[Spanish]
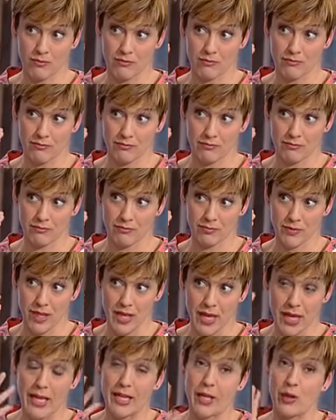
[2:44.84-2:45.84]
Que no es poco.
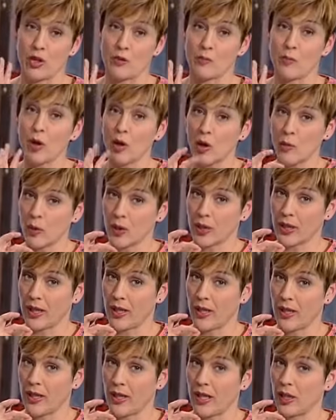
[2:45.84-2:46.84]
Que no es poco, porque
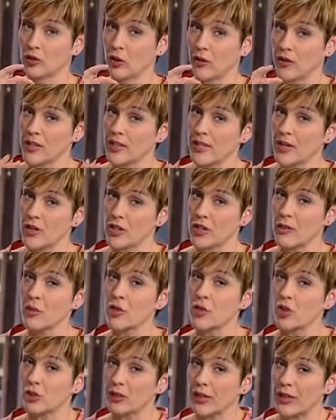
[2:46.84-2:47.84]
eh, entonces, claro,
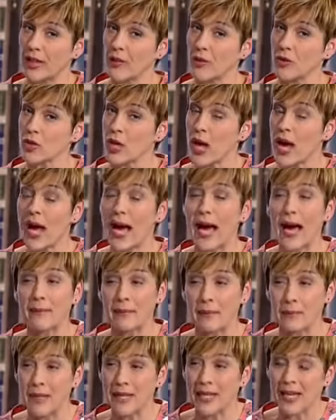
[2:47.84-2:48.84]
estamos condenados a
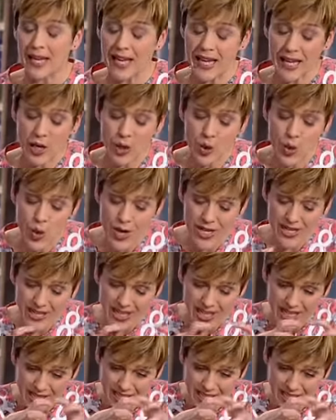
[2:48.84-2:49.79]
vivir en nuestras